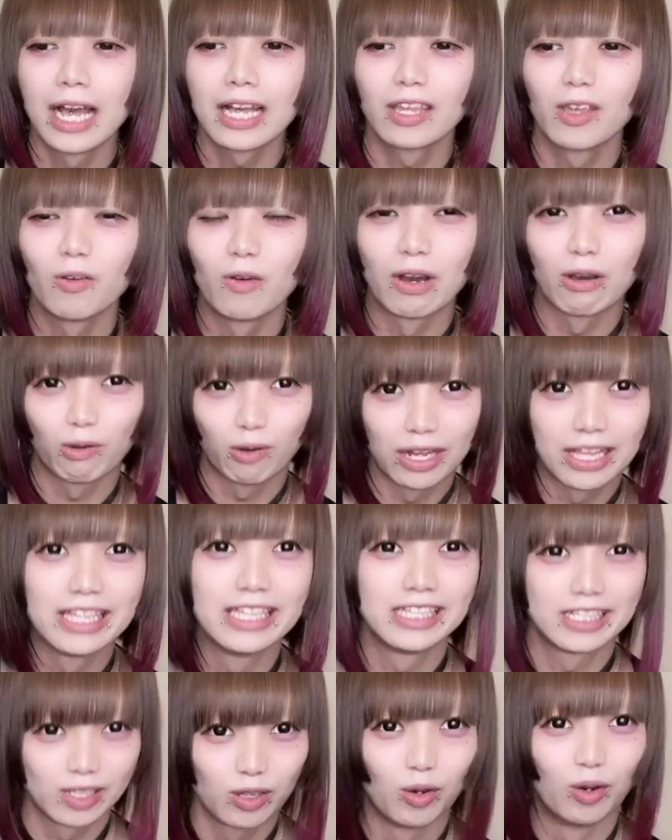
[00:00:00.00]
あ、今日はこれ
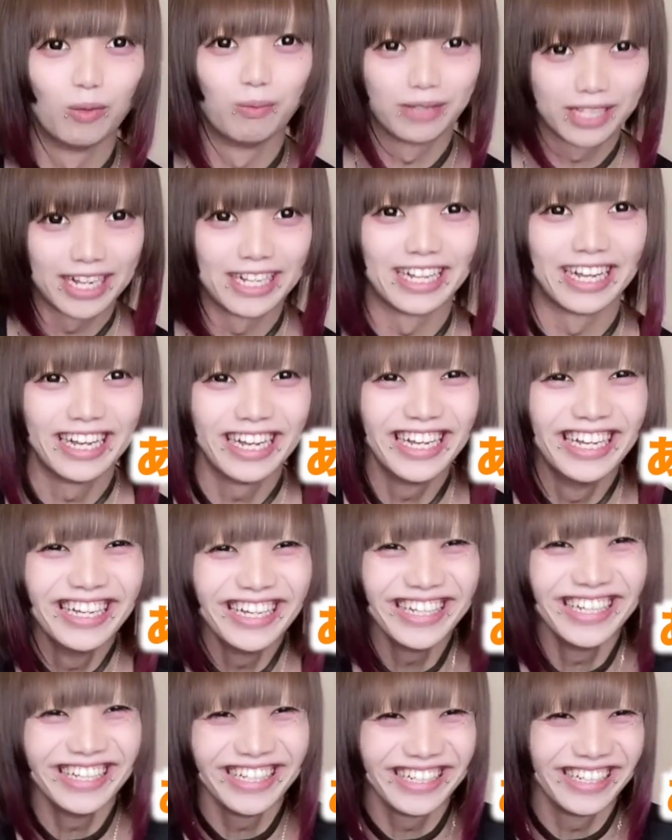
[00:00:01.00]
にしようみたい
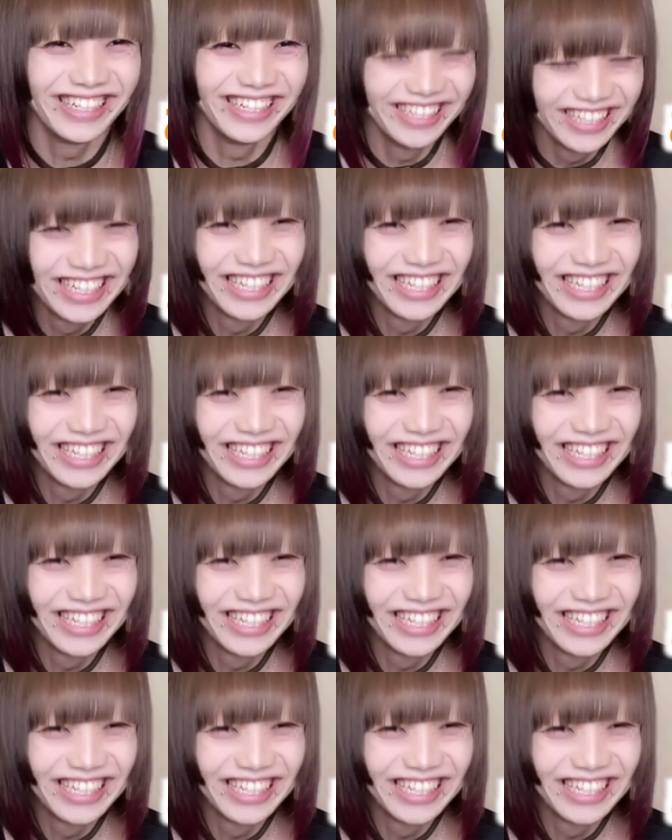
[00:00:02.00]
な